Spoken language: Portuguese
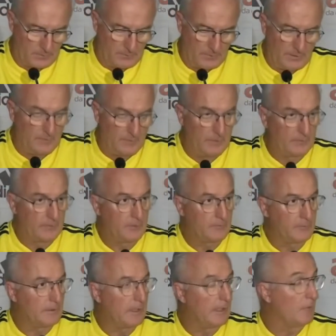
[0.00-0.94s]
Olha, eu acho que
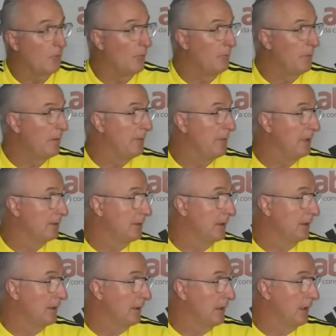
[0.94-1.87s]
isso daí
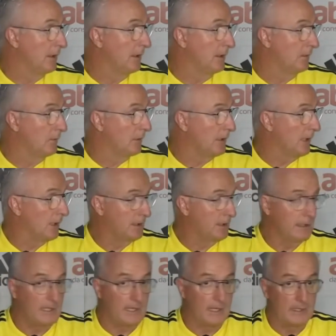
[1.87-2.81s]
complementa aquilo que é
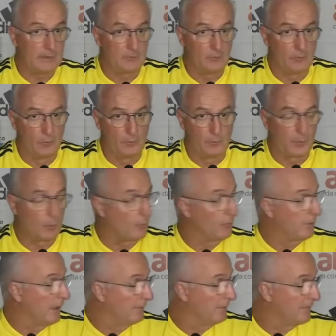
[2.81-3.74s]
criado ou
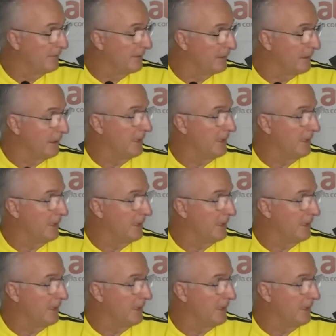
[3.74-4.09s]
procurado ser